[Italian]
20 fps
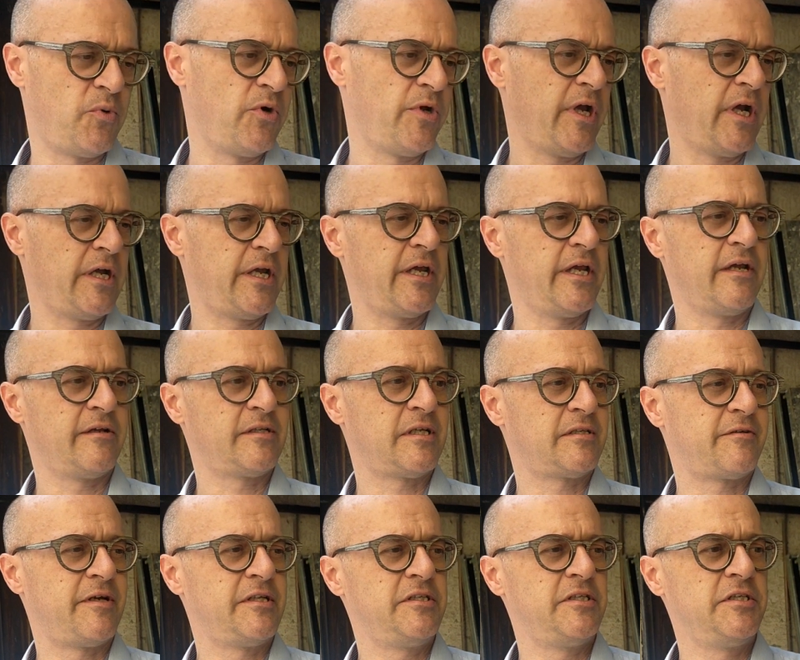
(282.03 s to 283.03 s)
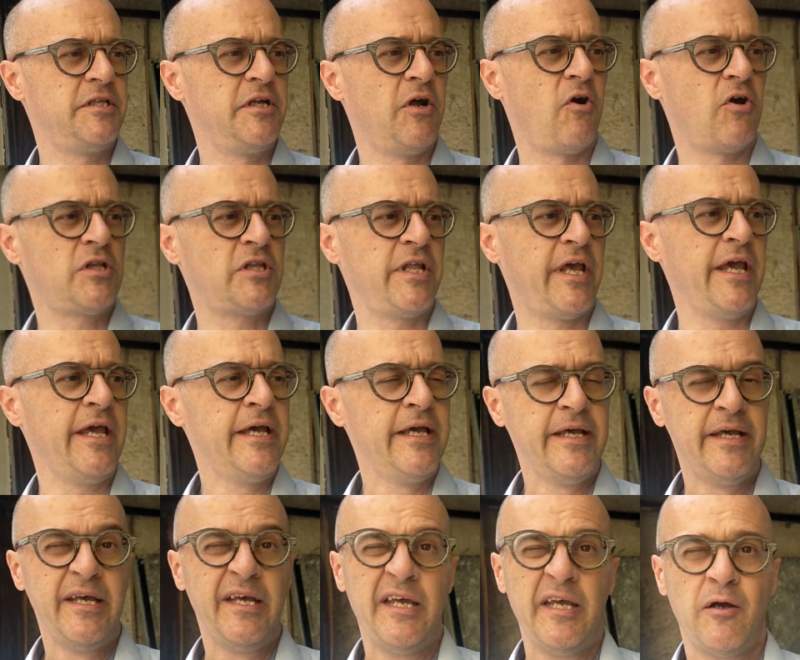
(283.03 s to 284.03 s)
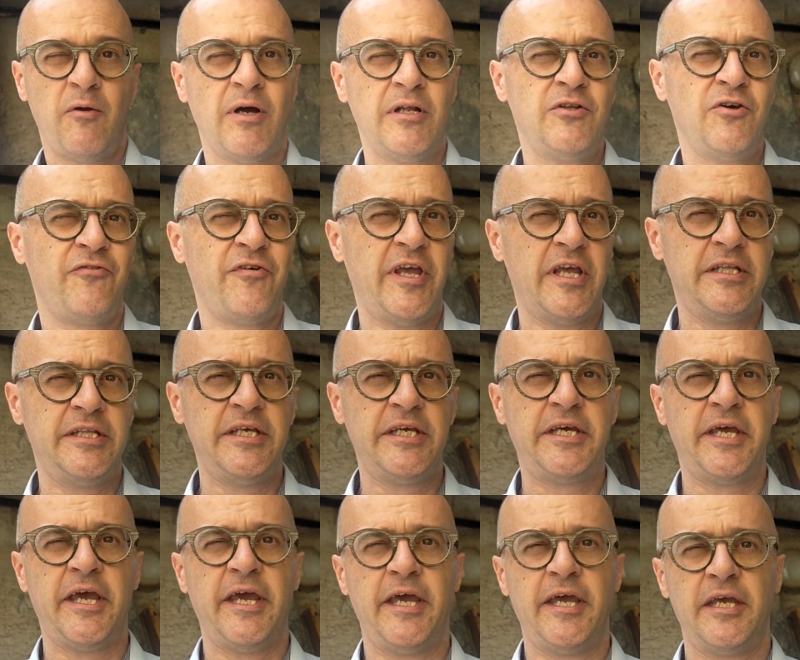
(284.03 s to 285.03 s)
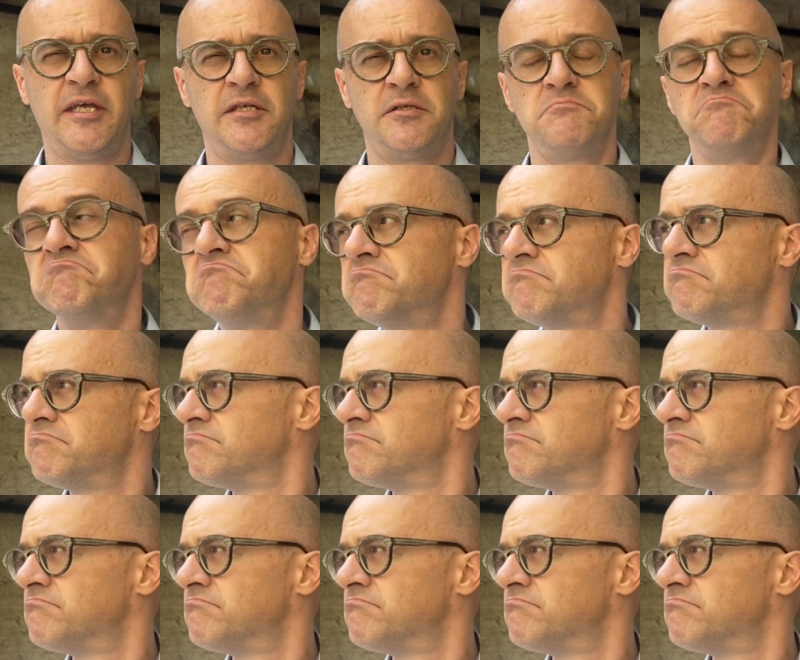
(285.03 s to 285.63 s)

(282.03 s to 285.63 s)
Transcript: poi anche è andata avanti di notte quando vedi che in